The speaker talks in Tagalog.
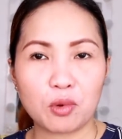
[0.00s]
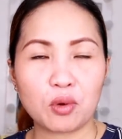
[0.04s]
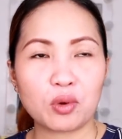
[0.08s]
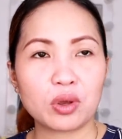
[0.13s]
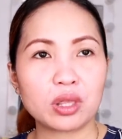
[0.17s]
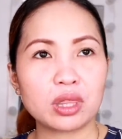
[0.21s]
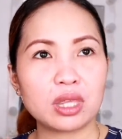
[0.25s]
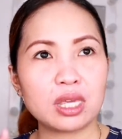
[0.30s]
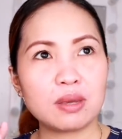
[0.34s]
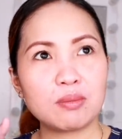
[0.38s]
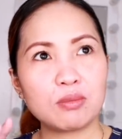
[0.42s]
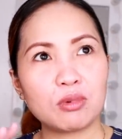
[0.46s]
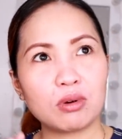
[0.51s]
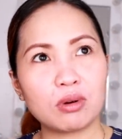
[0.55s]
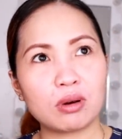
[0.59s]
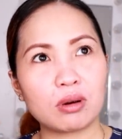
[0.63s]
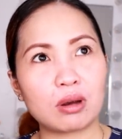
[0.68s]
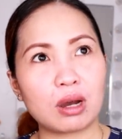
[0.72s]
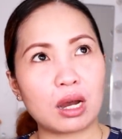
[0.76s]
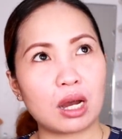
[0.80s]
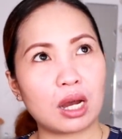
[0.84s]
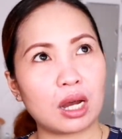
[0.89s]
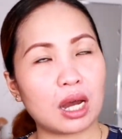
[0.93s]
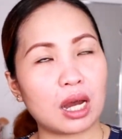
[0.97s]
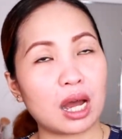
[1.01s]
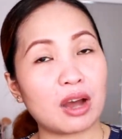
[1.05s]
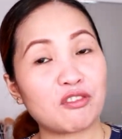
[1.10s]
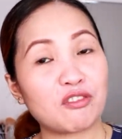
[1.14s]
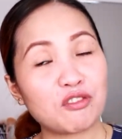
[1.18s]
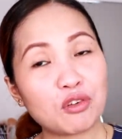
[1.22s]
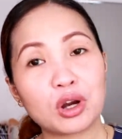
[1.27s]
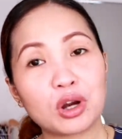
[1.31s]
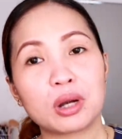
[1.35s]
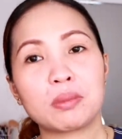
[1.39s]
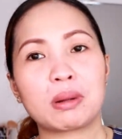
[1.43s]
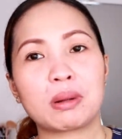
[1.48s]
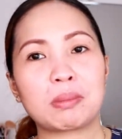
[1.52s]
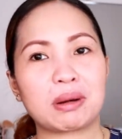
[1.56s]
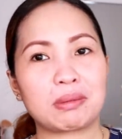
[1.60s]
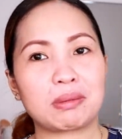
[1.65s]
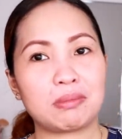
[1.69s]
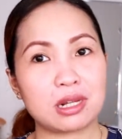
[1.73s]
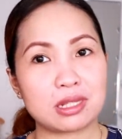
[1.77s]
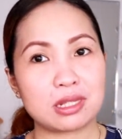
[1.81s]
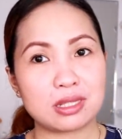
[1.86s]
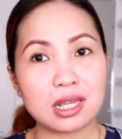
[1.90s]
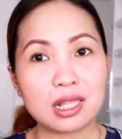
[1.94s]
Kung hindi mo uh, afford
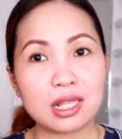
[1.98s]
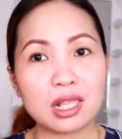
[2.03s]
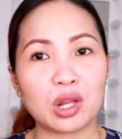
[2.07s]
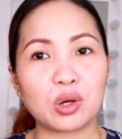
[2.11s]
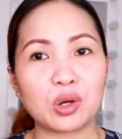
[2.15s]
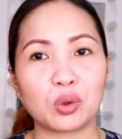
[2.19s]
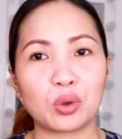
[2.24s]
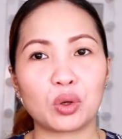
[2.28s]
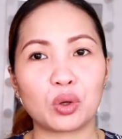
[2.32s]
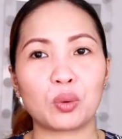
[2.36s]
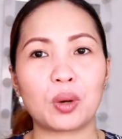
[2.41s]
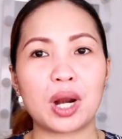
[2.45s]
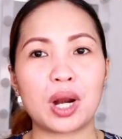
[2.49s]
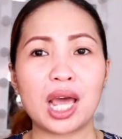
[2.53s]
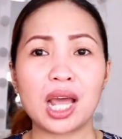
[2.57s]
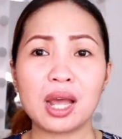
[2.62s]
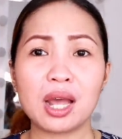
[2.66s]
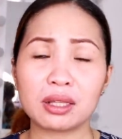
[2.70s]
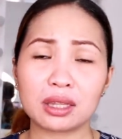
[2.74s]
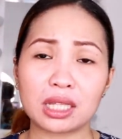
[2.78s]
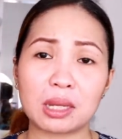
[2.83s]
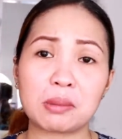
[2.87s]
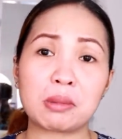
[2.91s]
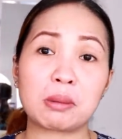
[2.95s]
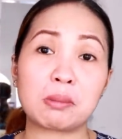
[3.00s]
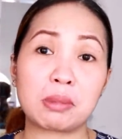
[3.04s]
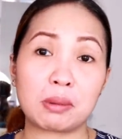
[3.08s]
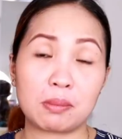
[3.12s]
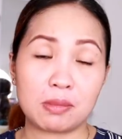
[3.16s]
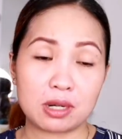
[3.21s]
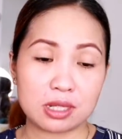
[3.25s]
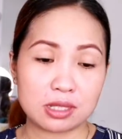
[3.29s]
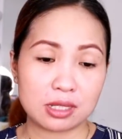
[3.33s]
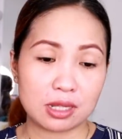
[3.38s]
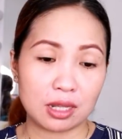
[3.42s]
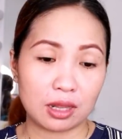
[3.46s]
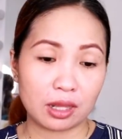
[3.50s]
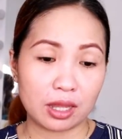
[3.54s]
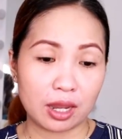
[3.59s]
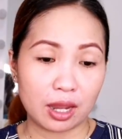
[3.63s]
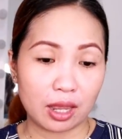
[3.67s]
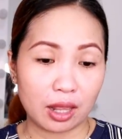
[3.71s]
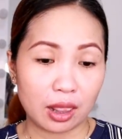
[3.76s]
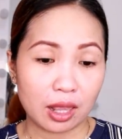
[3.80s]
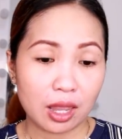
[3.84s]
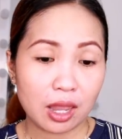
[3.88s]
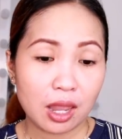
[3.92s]
magpa-Brazilian or wala kang time
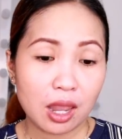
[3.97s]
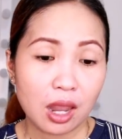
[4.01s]
magpa-Brazilian.